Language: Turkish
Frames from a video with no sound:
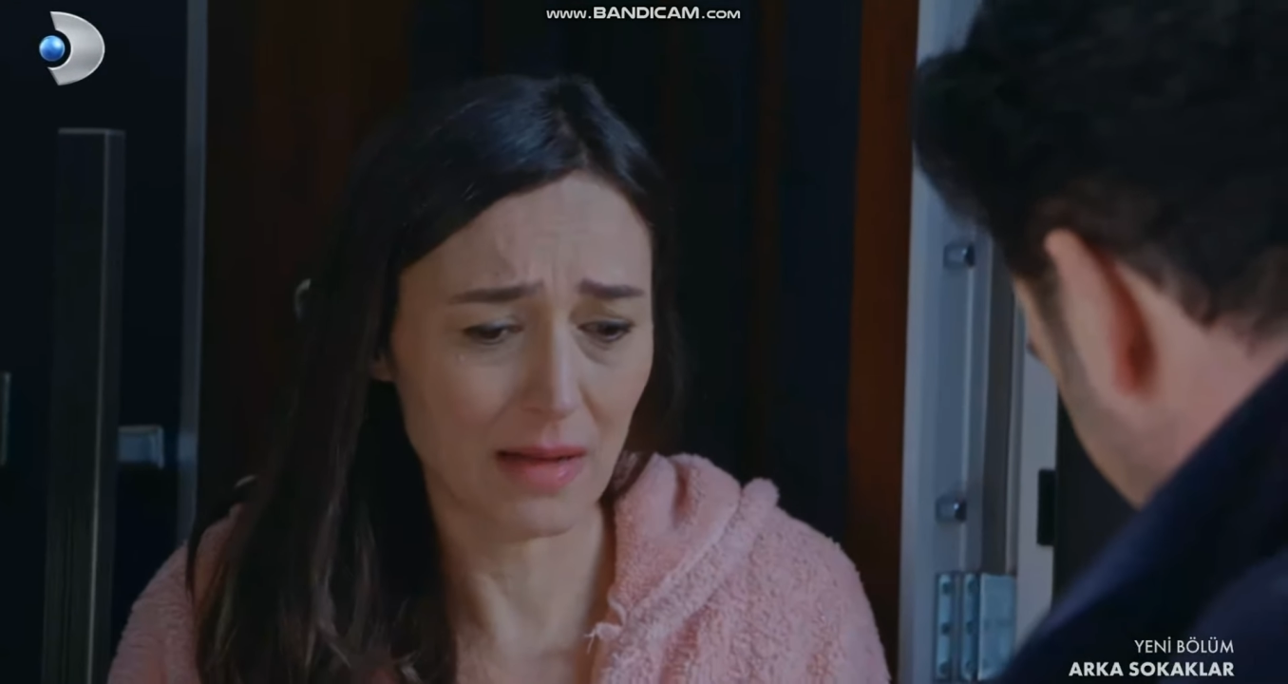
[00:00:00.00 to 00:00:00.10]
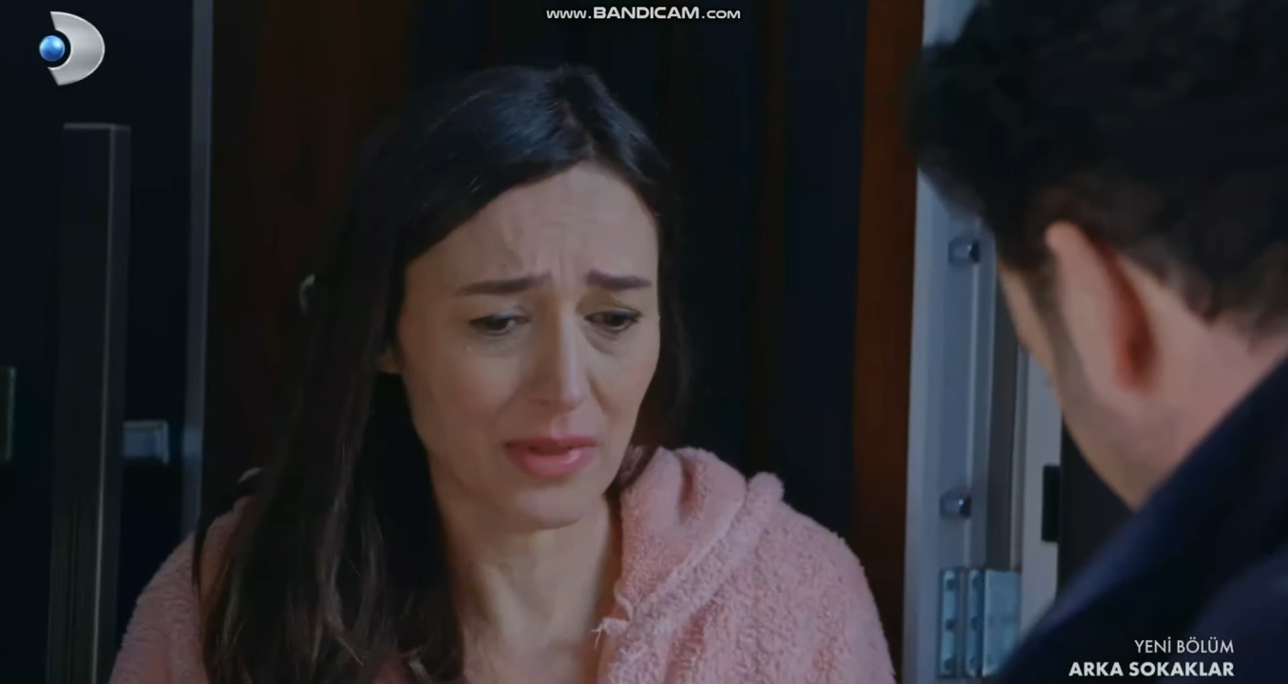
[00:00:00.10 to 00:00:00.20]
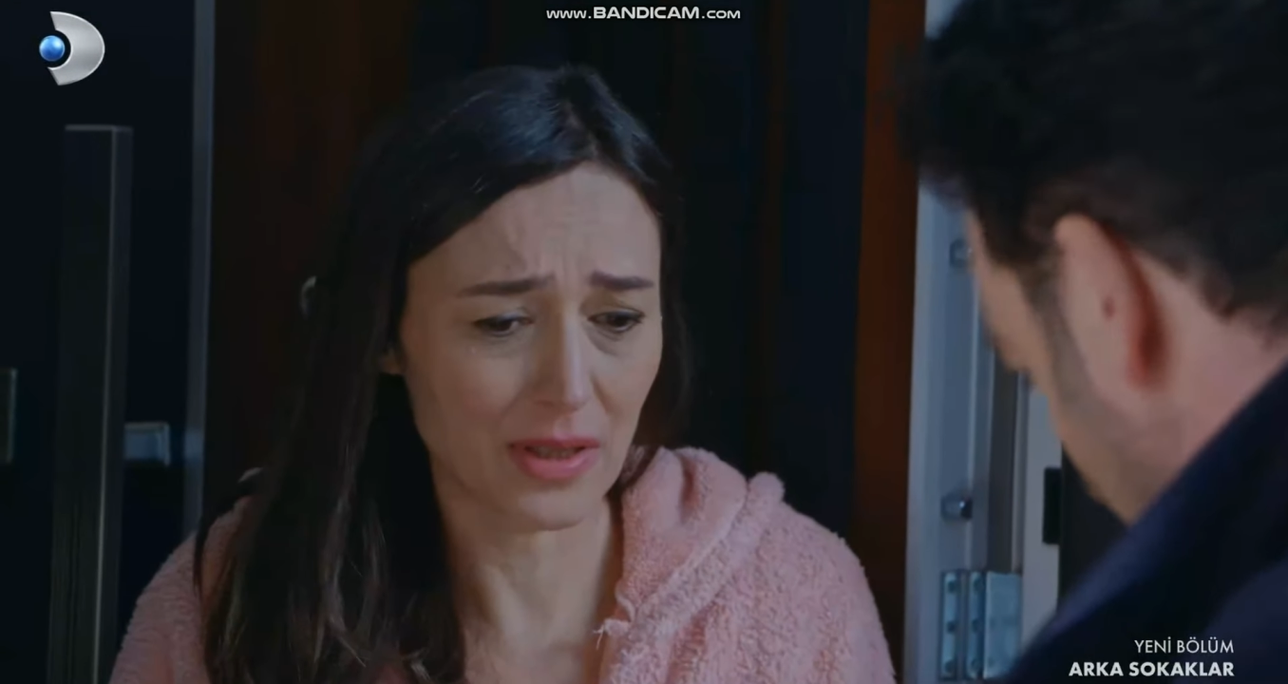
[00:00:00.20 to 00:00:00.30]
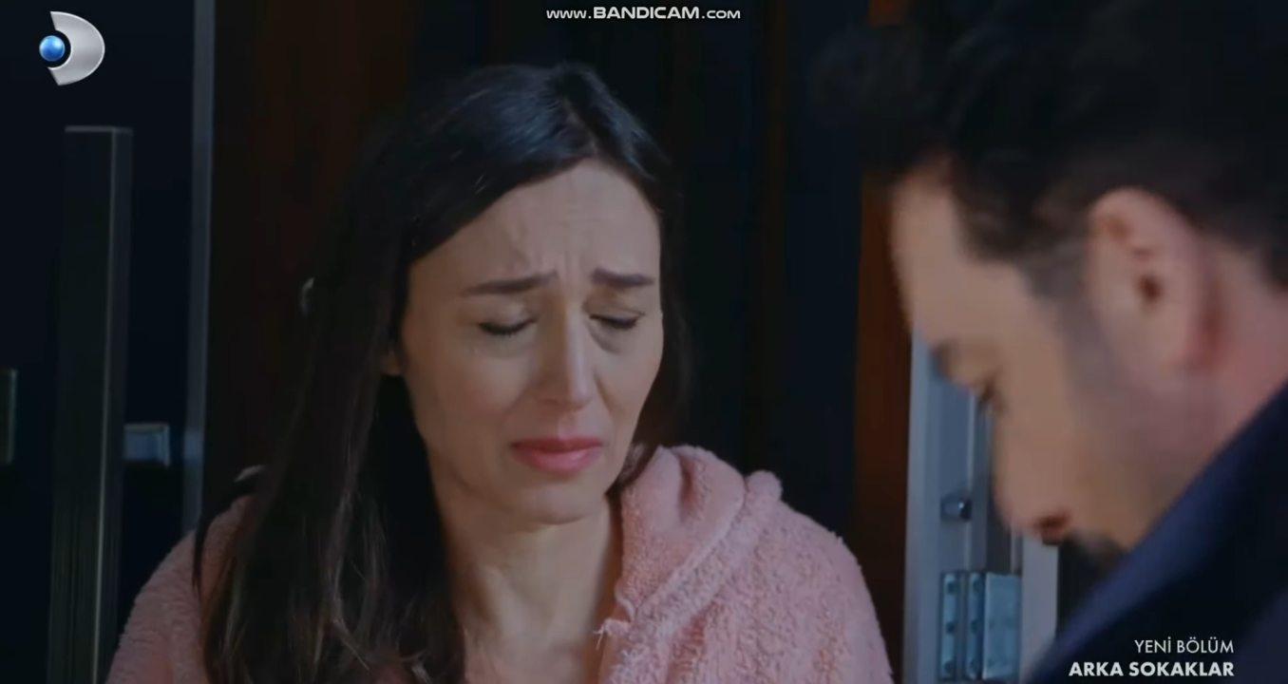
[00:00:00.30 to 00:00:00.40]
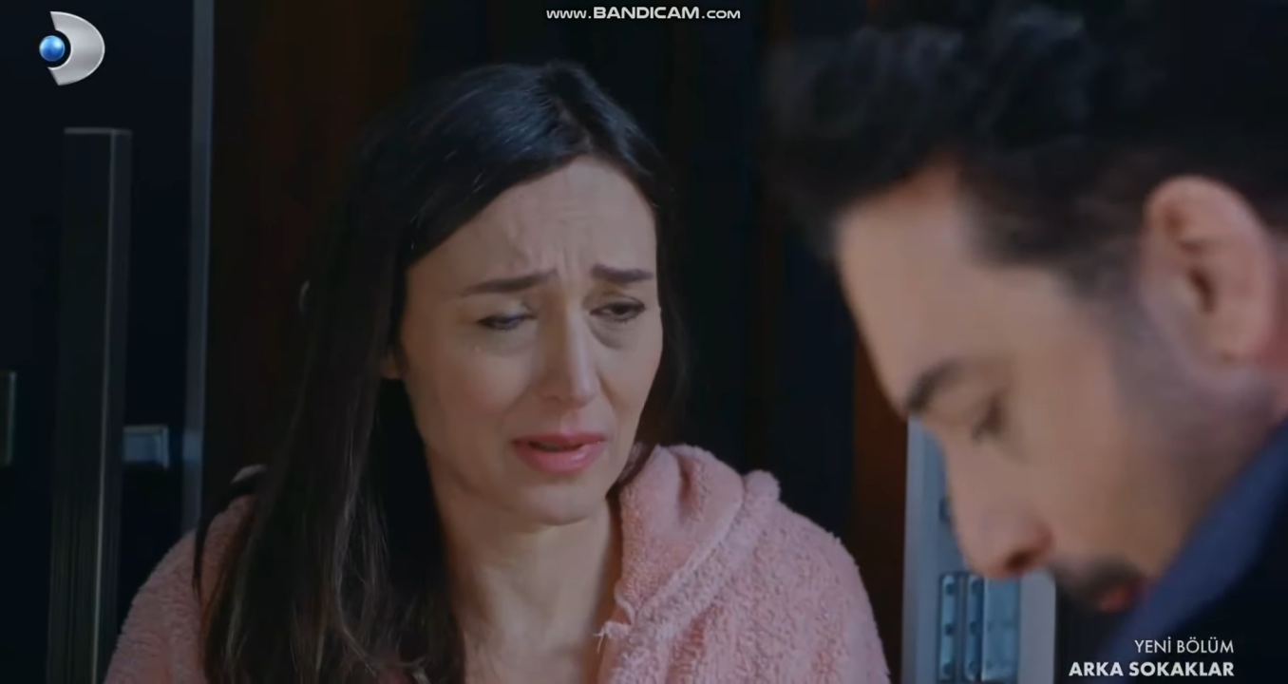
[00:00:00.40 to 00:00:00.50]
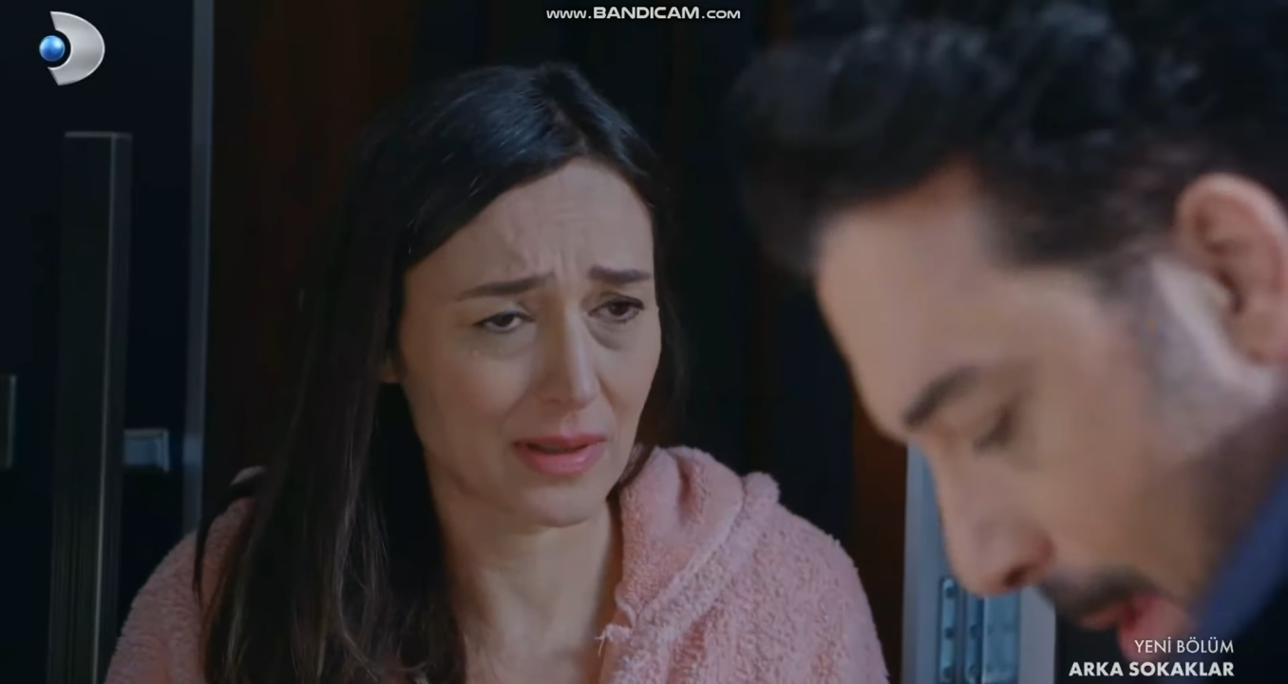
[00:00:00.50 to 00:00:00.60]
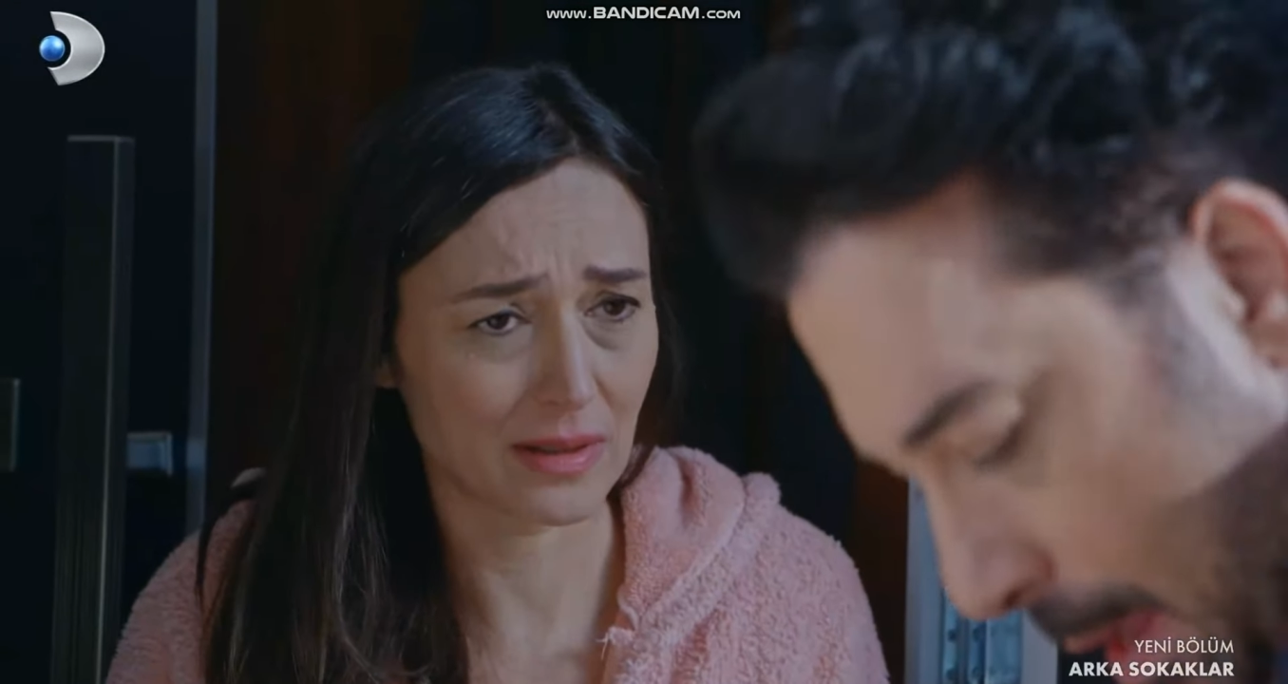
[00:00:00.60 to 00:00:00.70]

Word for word: gelmiş